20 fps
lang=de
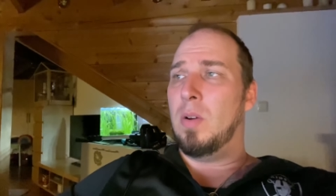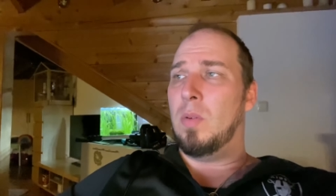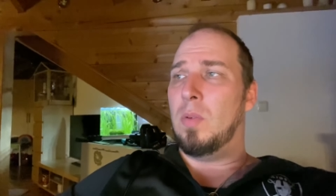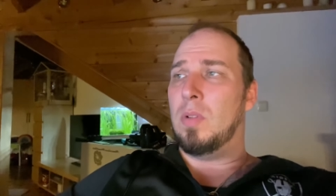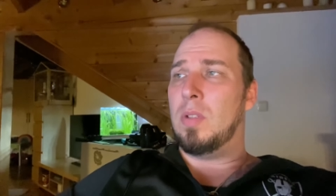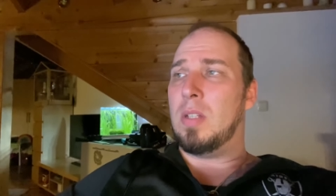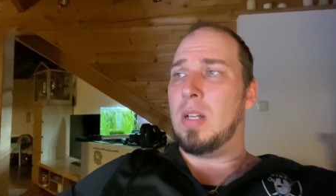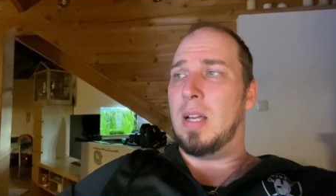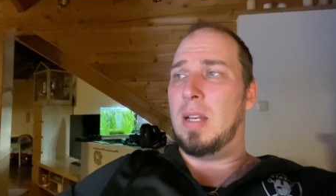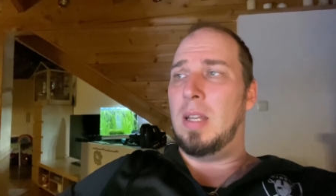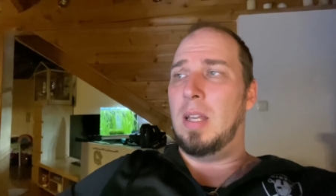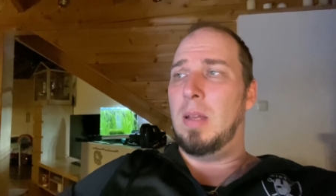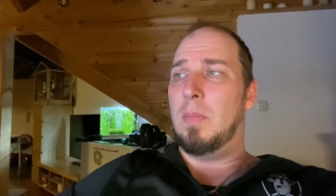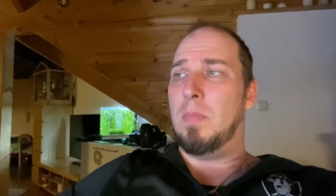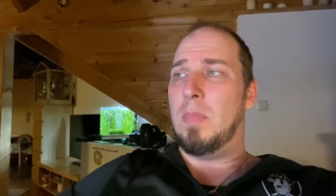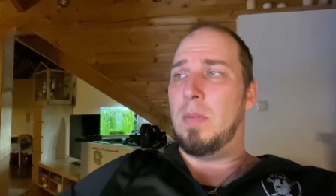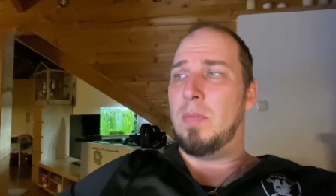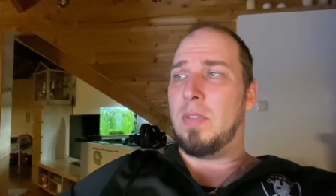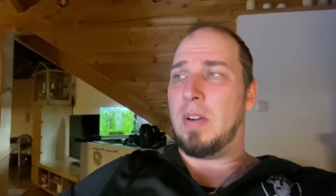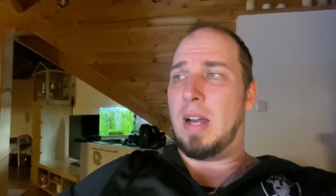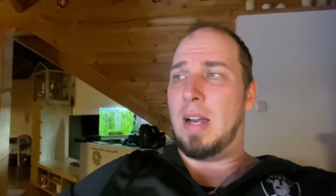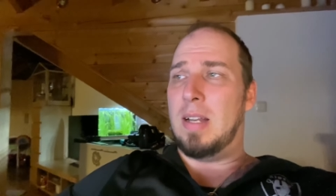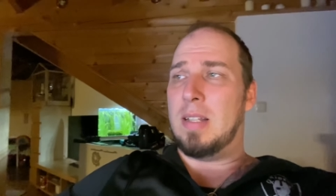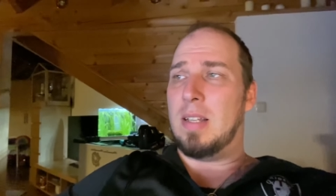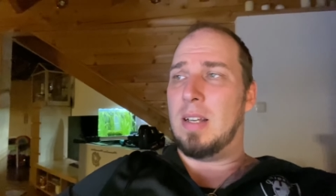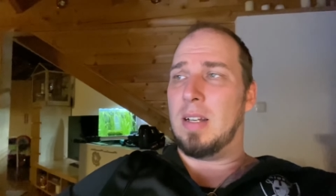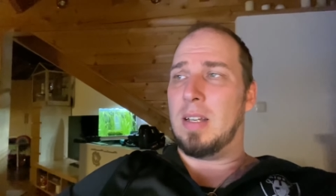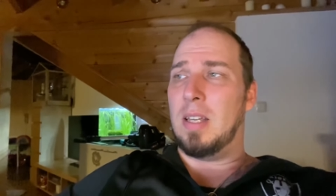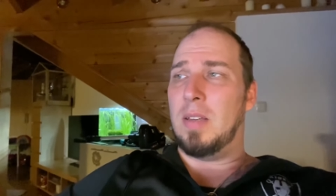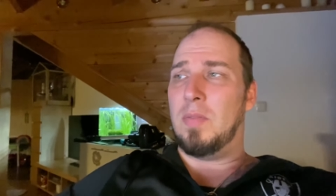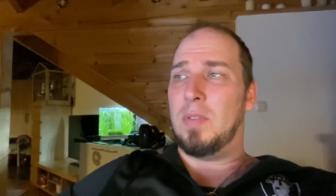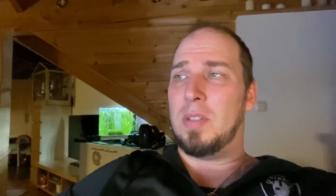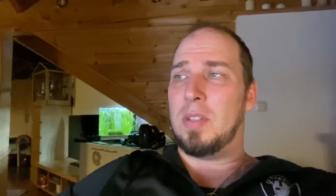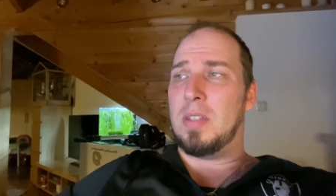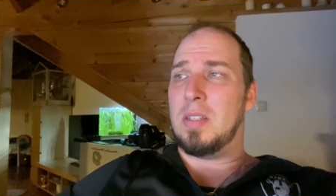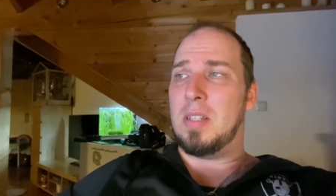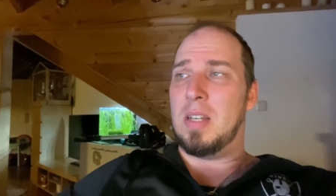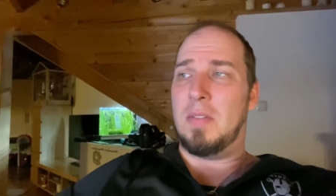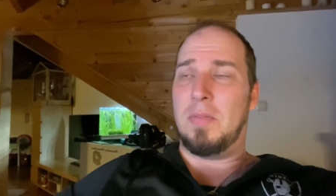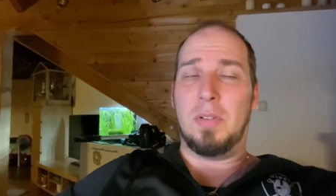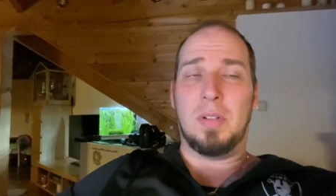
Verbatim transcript: und dann eben am Freitag, ihr wisst es ja,